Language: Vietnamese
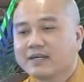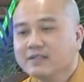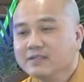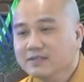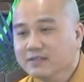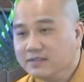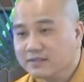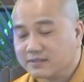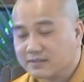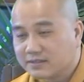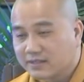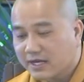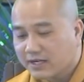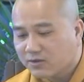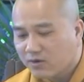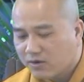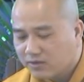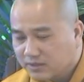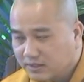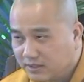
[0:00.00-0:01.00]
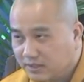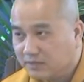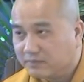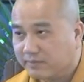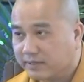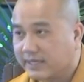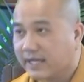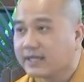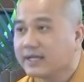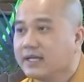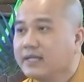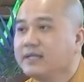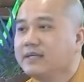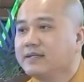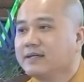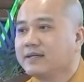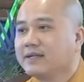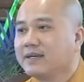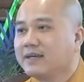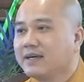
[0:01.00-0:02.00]
cái đường, cái con đường mình đã
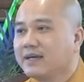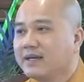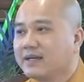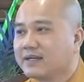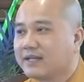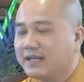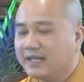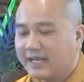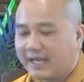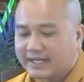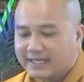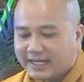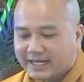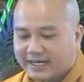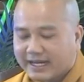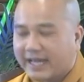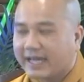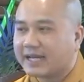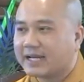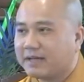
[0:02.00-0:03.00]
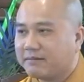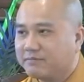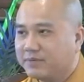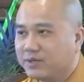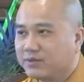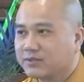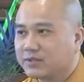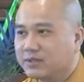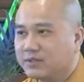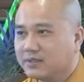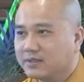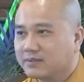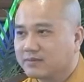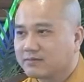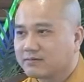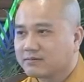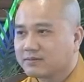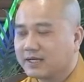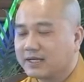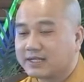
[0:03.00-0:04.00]
đi, thì lấy cái đèn làm biểu tượng.
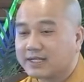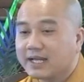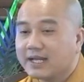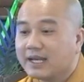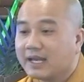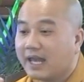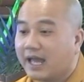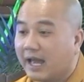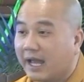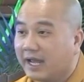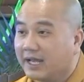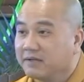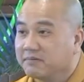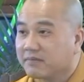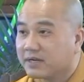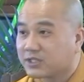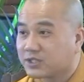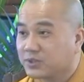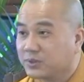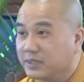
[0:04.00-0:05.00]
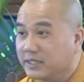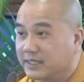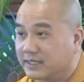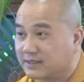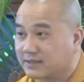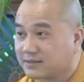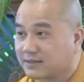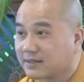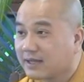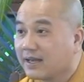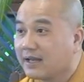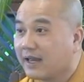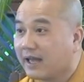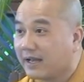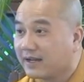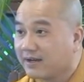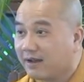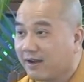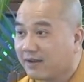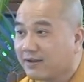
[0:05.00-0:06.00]
Thì cái lễ mà truyền, cái
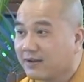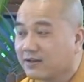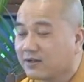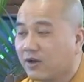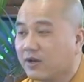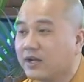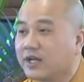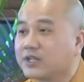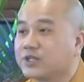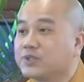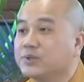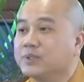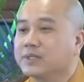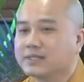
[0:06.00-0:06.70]
lễ đó, đó gọi là